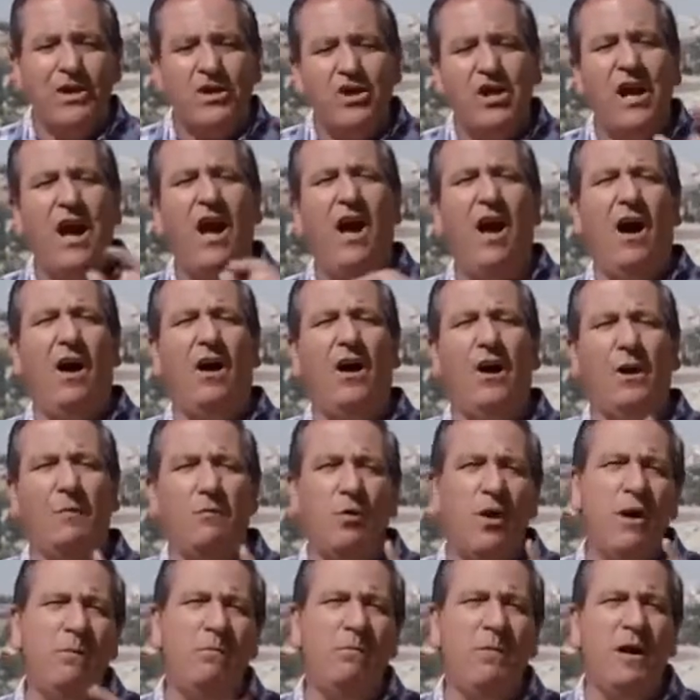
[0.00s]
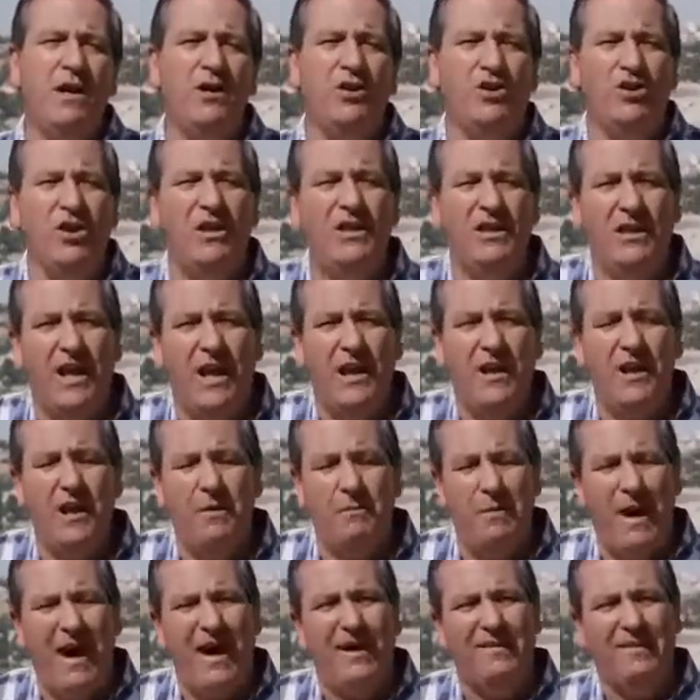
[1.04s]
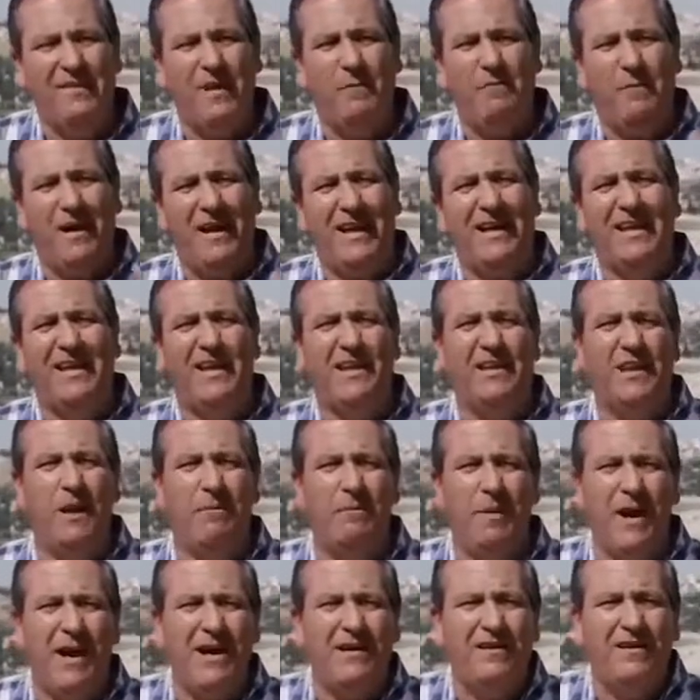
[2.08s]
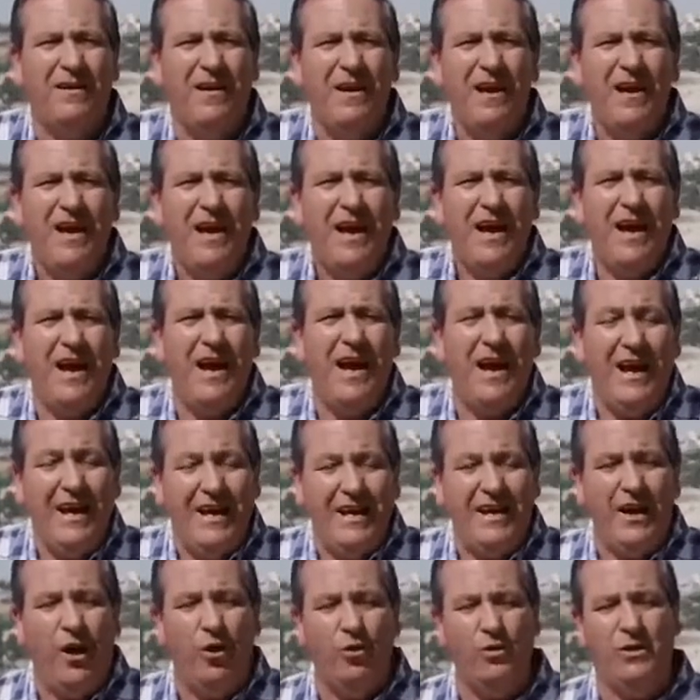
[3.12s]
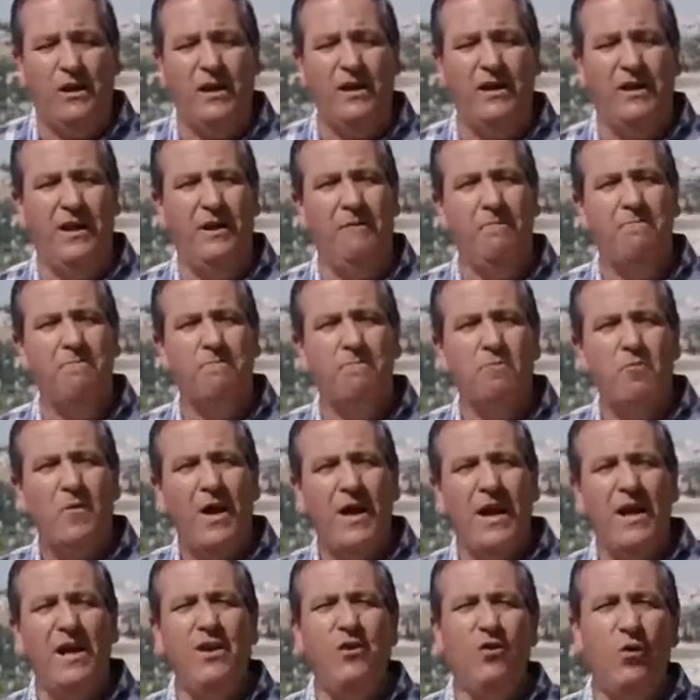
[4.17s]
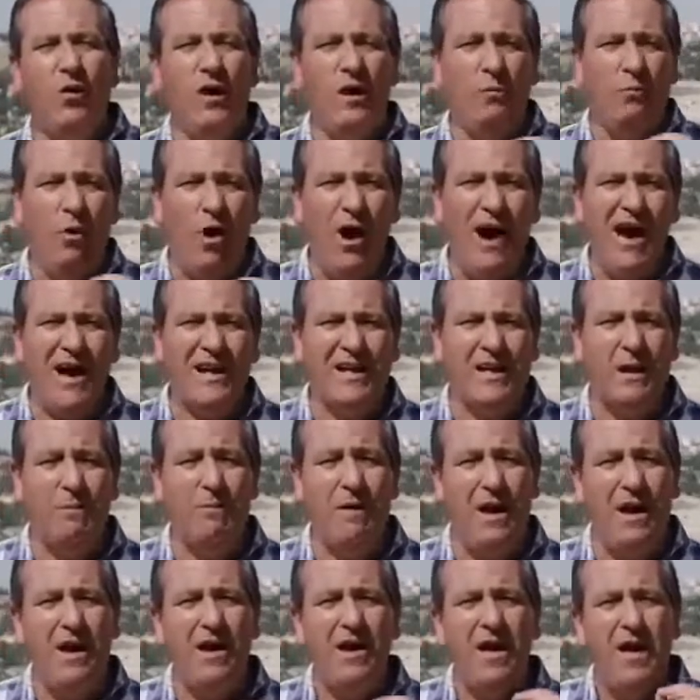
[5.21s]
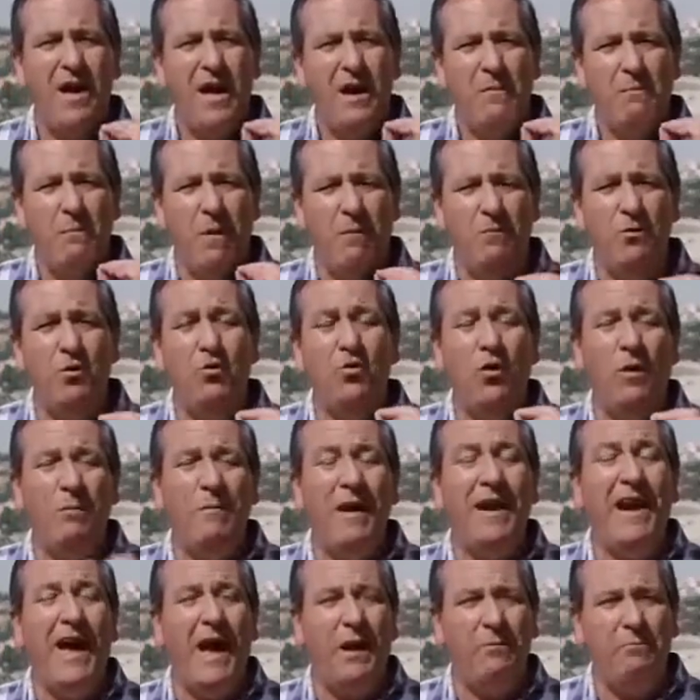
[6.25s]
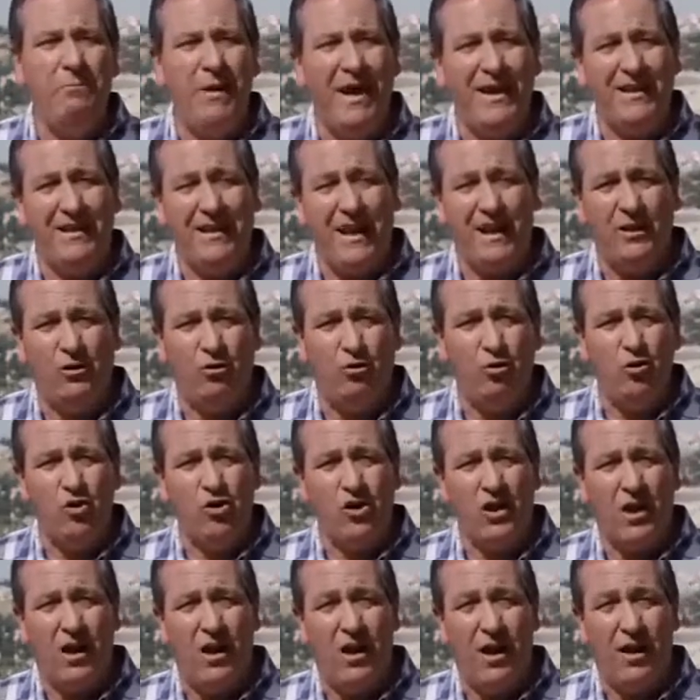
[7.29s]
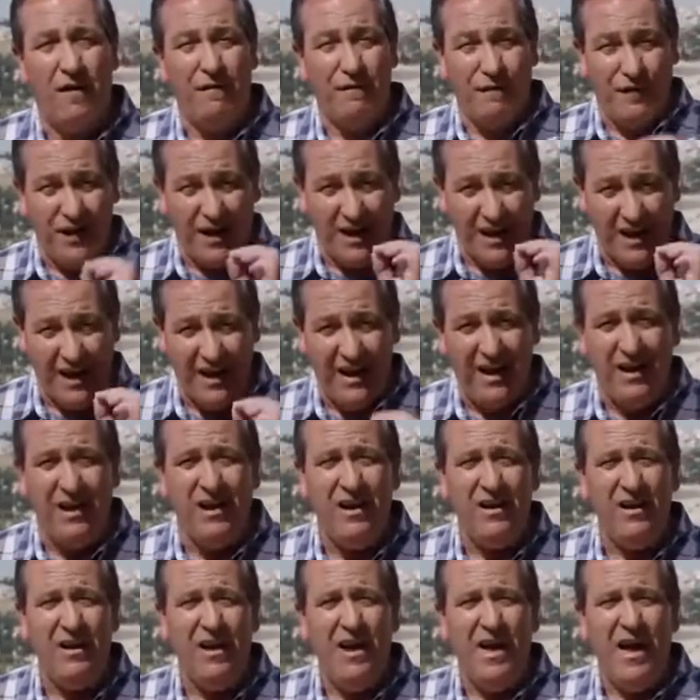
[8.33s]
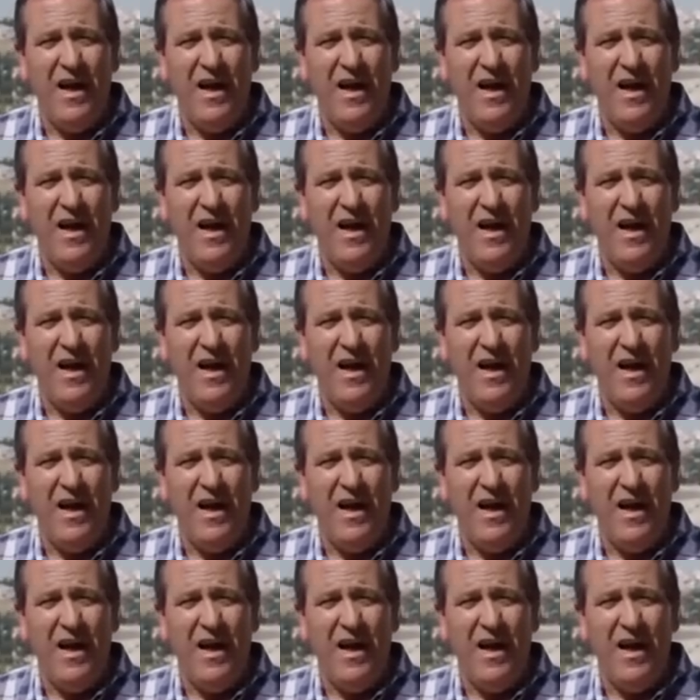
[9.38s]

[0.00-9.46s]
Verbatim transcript: شيء آخر مهم جدا بحسب الكتابات آه، اليهودية أنه المحاكمة ممنوع منعا باتا تجرى في الليل